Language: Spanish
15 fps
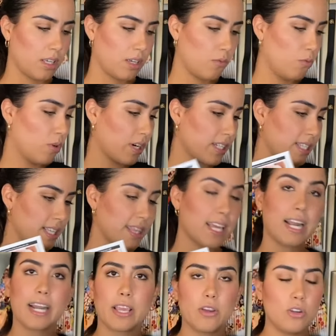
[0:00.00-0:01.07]
un
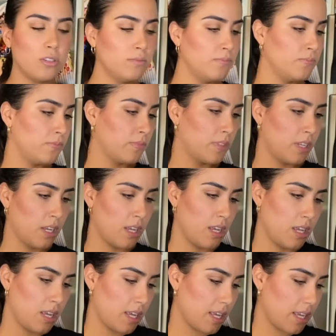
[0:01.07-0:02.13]
recetario
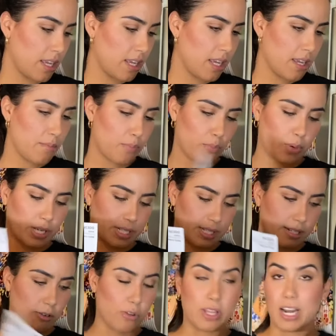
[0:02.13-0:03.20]
y pues
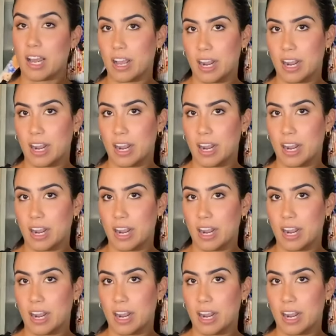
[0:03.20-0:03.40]
lo de la